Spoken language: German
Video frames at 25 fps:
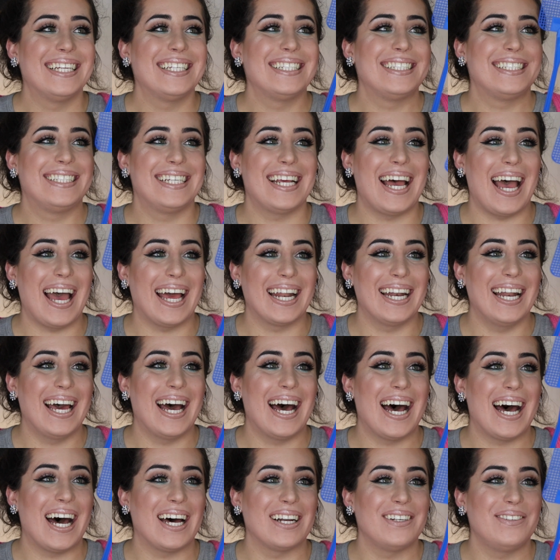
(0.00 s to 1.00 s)
Dann
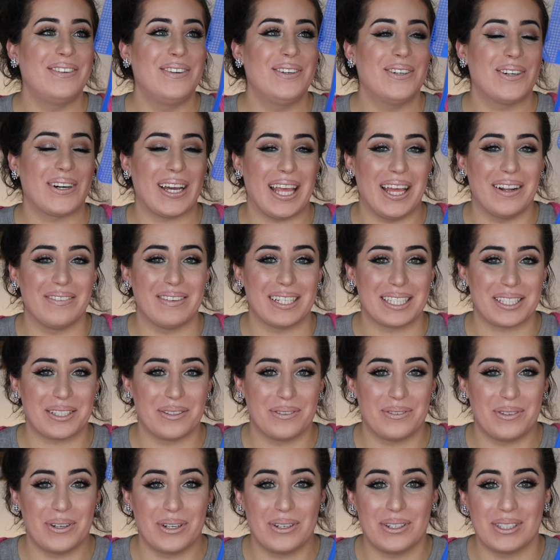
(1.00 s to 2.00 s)
hat Florian was
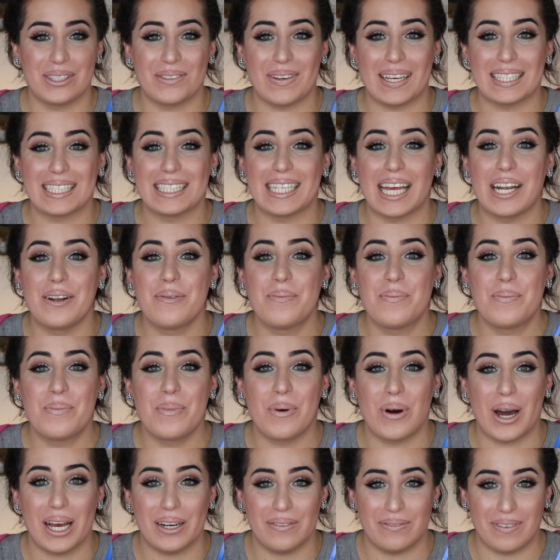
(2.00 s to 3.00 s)
gefunden, und zwar ist es eine
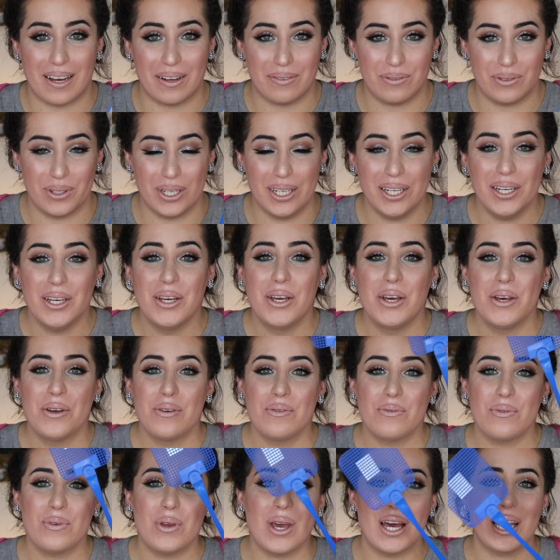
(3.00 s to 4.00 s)
Mordwaffe
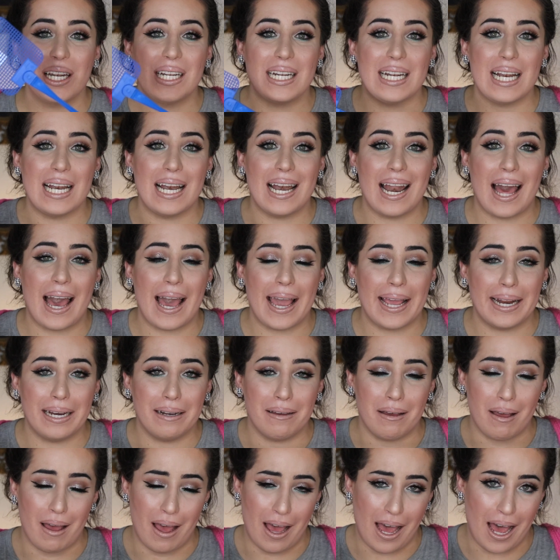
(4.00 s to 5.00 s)
für
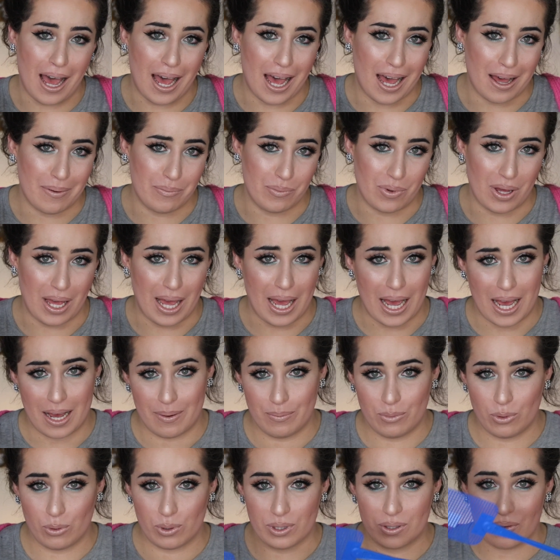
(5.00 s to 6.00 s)
kleine, arme,
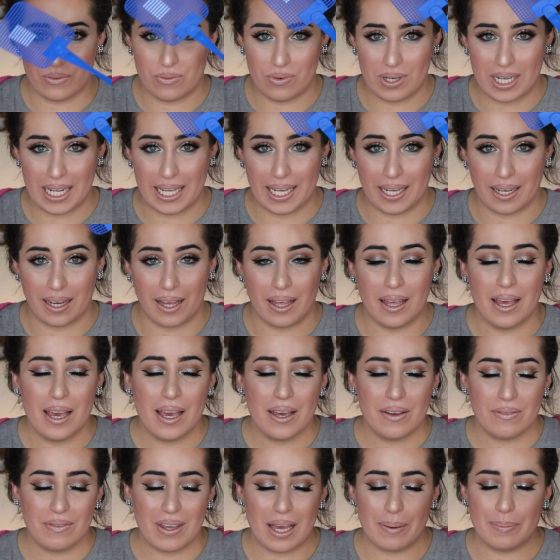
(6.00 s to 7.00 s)
harmlose Fliegen.
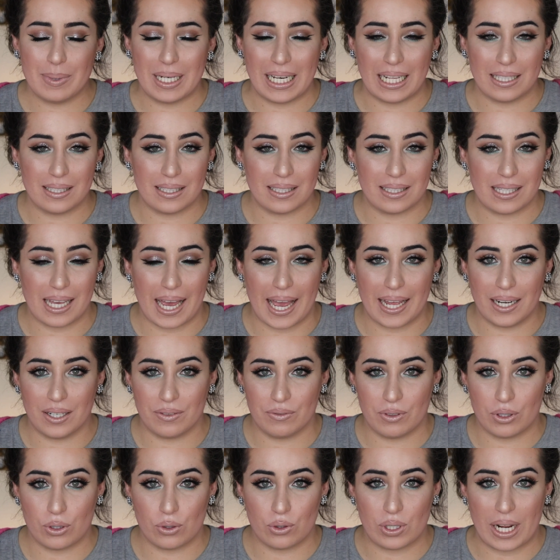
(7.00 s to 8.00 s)
Wir haben in letzter Zeit
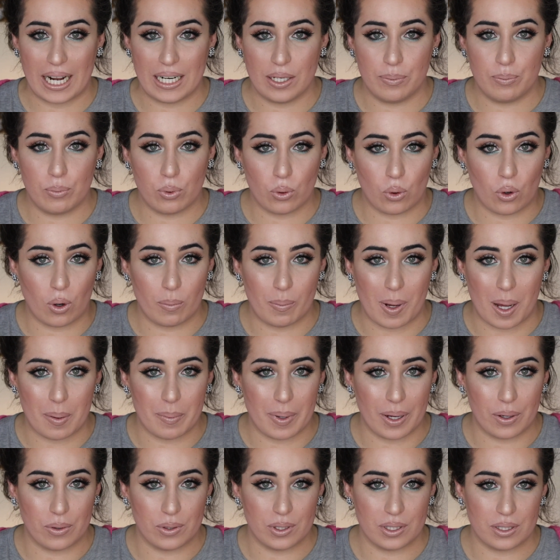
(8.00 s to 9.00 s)
irgendwie total die Brummer
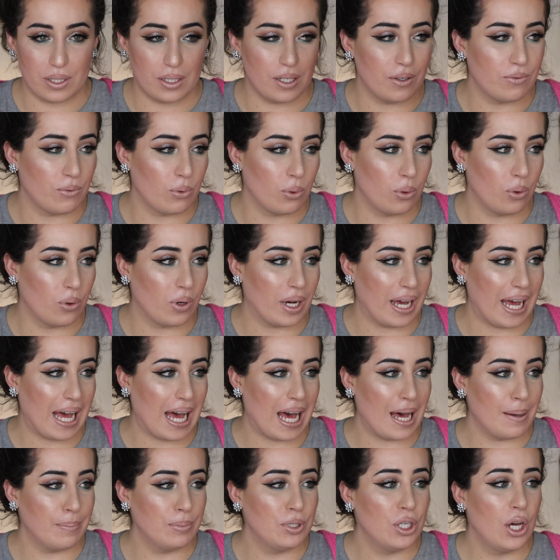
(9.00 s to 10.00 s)
bei uns in der Wohnung
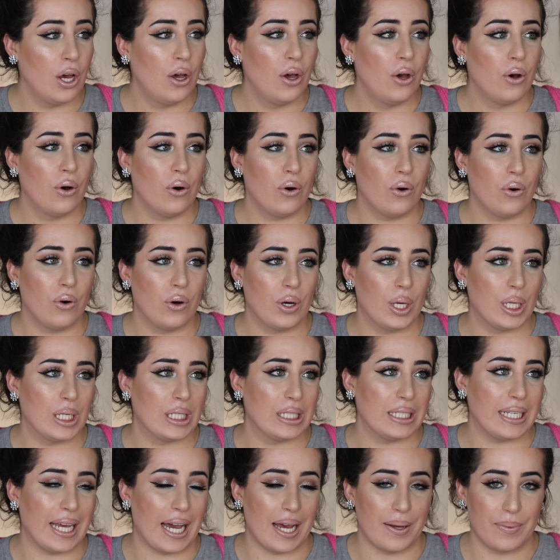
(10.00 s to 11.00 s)
gehabt.
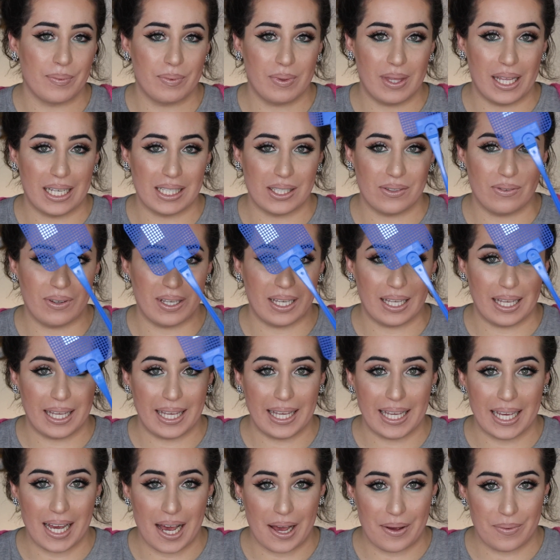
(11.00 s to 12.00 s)
Und ja, deswegen
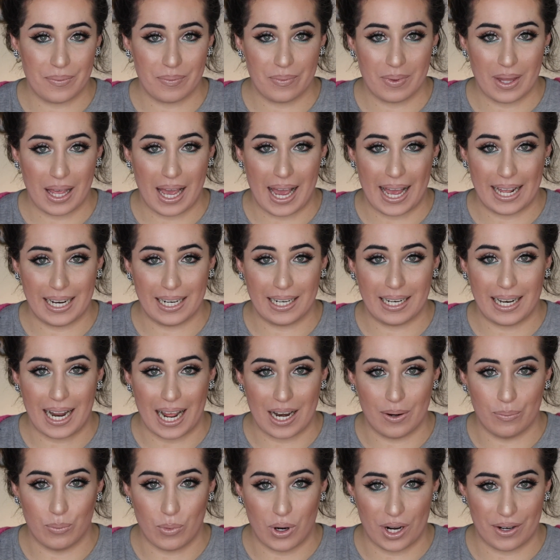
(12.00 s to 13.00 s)
hier eine
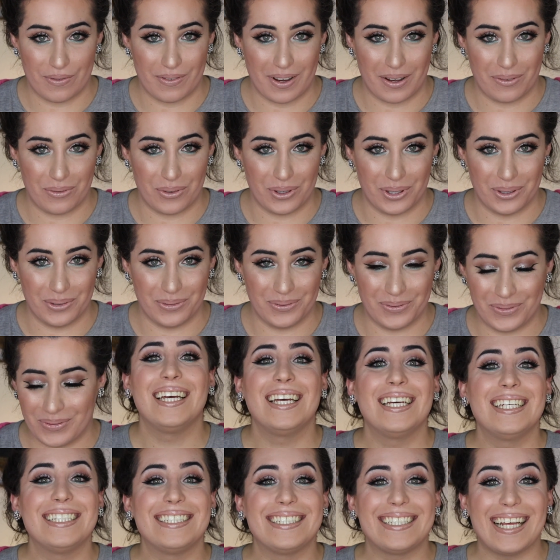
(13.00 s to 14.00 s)
kleine Mordwaffe.
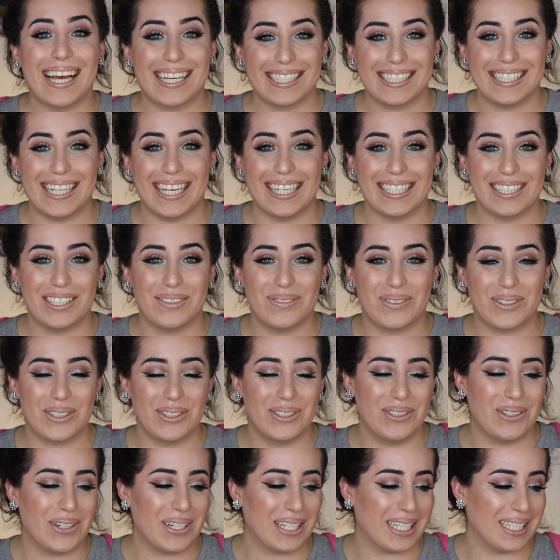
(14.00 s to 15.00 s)
Das nächste
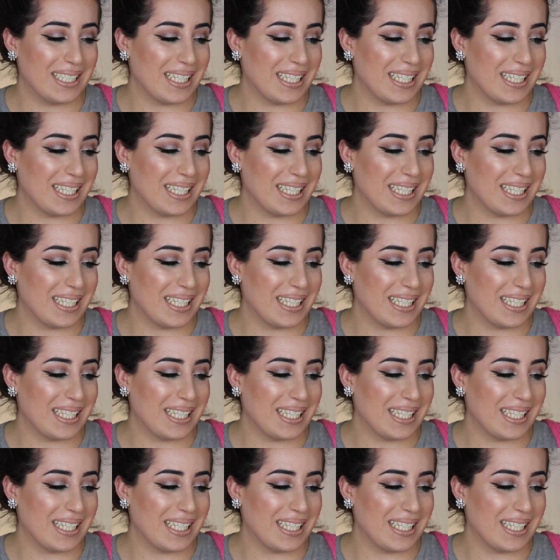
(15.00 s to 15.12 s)
Produkt